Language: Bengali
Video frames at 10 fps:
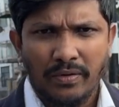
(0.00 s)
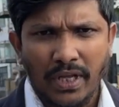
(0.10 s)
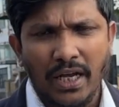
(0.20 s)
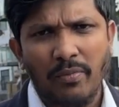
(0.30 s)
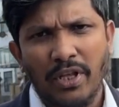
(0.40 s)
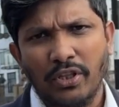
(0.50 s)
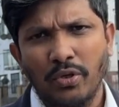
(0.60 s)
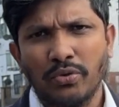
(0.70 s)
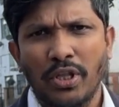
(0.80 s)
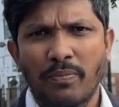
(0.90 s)
থাকা
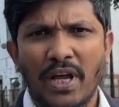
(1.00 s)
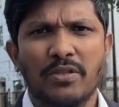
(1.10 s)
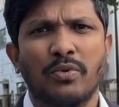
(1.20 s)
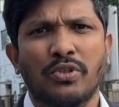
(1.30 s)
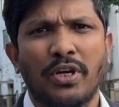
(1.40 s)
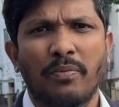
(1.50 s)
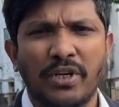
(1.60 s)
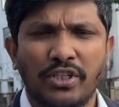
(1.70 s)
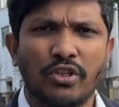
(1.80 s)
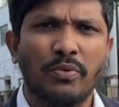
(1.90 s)
ব্যক্তিও যদি পাঁচ বছরের
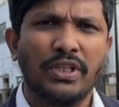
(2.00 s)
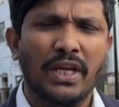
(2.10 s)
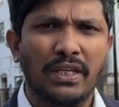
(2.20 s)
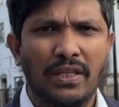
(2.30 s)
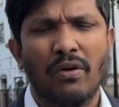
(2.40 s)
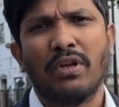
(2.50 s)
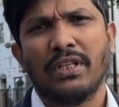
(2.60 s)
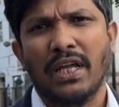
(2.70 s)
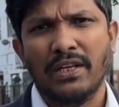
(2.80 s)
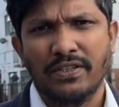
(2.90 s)
বেশি সময় থাকে তাহলেই
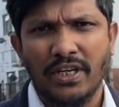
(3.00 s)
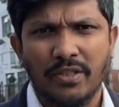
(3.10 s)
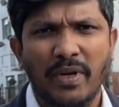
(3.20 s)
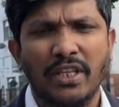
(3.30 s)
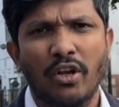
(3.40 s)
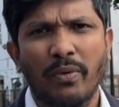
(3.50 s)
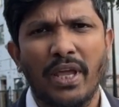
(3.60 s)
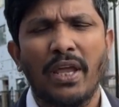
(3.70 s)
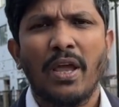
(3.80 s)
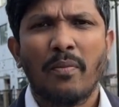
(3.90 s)
তার স্ট্যাটাস বাতিল হবে
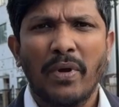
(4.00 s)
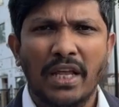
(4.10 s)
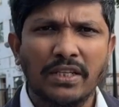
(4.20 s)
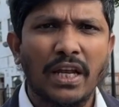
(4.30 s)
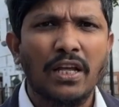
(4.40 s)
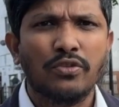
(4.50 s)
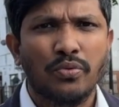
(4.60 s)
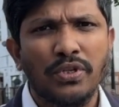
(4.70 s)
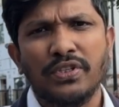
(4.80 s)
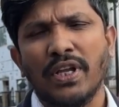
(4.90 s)
এছাড়া
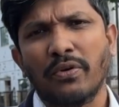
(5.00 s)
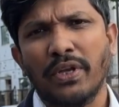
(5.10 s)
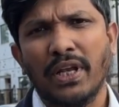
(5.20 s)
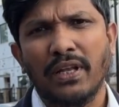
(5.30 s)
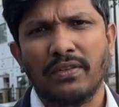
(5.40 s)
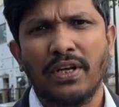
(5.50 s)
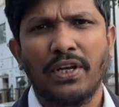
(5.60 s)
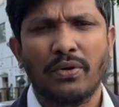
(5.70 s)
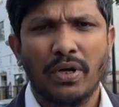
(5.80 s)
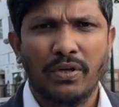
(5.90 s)
সুইস নাগরিকের ক্ষেত্রে
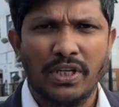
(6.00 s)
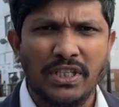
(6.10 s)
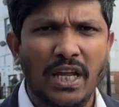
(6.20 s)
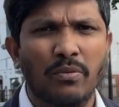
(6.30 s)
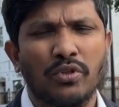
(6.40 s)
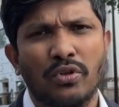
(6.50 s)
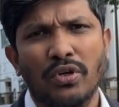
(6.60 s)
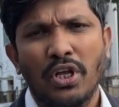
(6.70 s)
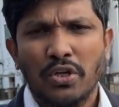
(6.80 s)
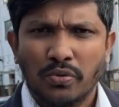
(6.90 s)
এটি করা হয়েছে চার বছর
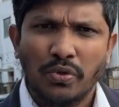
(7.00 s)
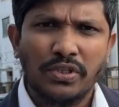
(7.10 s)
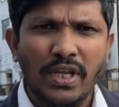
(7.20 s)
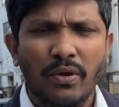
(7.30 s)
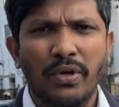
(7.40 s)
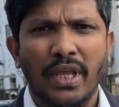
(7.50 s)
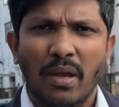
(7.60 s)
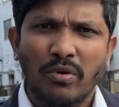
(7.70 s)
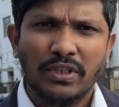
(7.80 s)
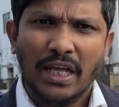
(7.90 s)
সুইস নাগরিক
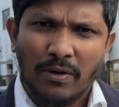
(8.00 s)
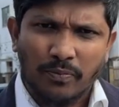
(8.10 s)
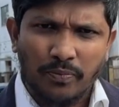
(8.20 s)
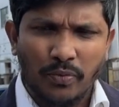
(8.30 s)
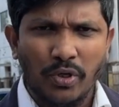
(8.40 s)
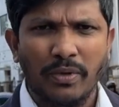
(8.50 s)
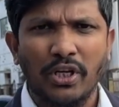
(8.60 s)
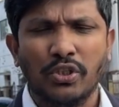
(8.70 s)
এবং তার পরিবারের